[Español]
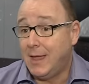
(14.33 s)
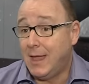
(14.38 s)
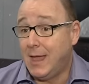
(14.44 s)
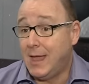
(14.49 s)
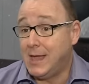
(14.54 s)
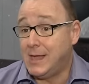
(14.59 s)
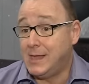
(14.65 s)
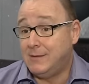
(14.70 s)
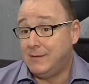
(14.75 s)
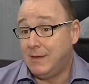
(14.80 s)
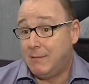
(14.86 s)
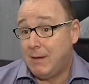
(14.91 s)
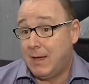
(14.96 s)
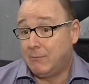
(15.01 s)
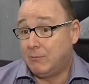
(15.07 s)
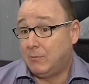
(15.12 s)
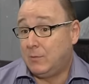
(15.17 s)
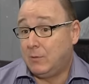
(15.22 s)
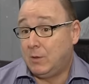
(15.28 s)
Eh,
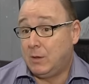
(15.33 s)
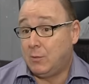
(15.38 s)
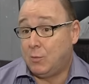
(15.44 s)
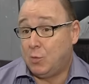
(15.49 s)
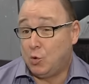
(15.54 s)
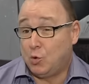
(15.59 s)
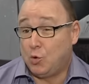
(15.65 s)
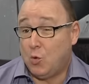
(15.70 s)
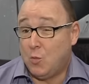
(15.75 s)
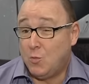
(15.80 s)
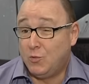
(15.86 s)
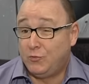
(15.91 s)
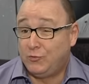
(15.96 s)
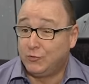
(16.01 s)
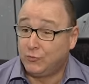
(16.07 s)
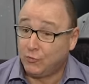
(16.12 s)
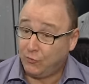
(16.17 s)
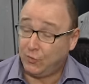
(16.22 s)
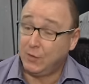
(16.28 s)
llevan eh, con
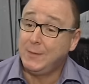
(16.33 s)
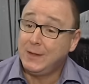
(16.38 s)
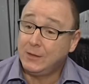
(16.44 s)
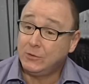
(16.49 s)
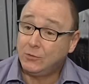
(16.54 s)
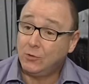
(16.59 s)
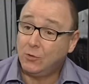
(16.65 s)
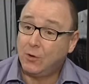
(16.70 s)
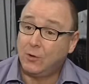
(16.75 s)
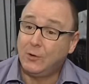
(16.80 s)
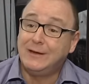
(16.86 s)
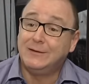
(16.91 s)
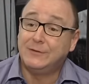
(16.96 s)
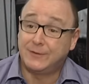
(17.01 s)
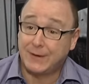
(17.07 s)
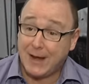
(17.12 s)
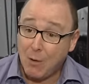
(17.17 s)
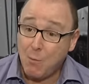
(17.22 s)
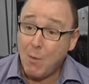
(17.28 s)
mucho sufrimiento, con
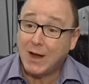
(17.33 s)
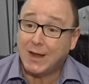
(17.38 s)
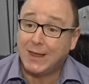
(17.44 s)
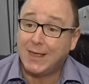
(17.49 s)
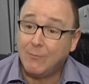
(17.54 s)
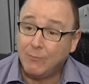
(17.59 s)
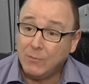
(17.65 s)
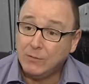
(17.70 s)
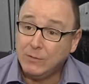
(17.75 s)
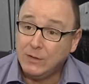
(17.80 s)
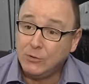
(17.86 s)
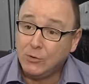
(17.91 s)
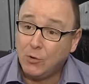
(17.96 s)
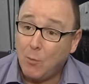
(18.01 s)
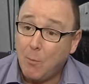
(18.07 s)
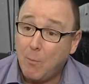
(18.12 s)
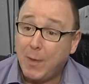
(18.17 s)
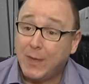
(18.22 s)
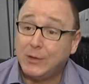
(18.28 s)
el trauma que han
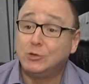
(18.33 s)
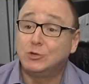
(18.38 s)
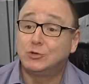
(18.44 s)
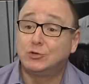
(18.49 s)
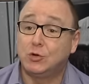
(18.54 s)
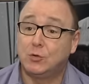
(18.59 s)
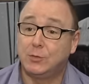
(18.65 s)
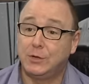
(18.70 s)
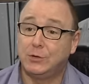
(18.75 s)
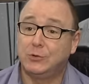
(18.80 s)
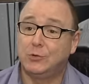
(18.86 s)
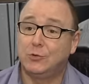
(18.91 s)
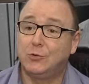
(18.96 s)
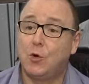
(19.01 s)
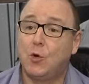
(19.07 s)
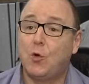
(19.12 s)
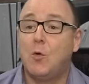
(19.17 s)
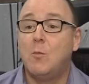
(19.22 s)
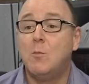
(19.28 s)
vivido, pero sobre
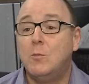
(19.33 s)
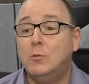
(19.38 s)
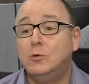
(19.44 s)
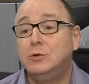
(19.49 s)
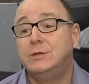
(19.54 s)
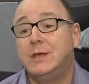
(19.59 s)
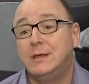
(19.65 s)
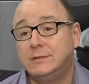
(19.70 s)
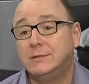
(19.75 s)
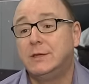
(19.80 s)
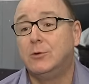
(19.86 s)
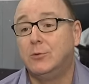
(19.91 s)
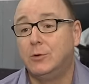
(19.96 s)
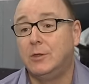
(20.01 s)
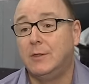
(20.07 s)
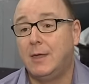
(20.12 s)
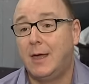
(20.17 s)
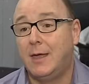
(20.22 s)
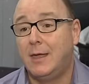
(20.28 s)
todo con mucha
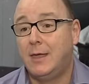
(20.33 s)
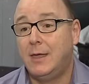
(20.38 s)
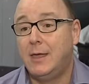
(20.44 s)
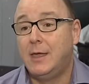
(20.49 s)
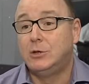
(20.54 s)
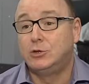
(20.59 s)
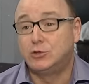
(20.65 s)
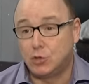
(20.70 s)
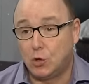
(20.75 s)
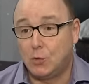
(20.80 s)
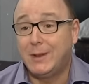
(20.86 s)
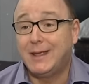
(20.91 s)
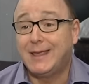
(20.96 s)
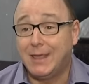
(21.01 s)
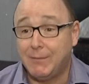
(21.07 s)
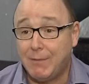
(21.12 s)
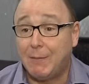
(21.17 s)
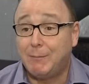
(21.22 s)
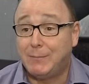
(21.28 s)
inseguridad
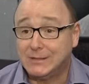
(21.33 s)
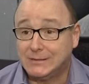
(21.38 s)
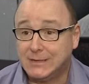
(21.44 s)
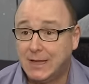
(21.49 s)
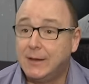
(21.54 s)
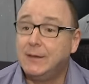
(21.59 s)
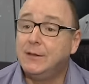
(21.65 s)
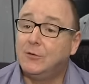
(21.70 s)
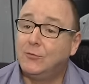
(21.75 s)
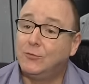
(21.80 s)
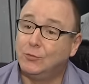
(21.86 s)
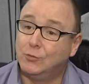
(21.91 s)
sobre qué va a pasar en el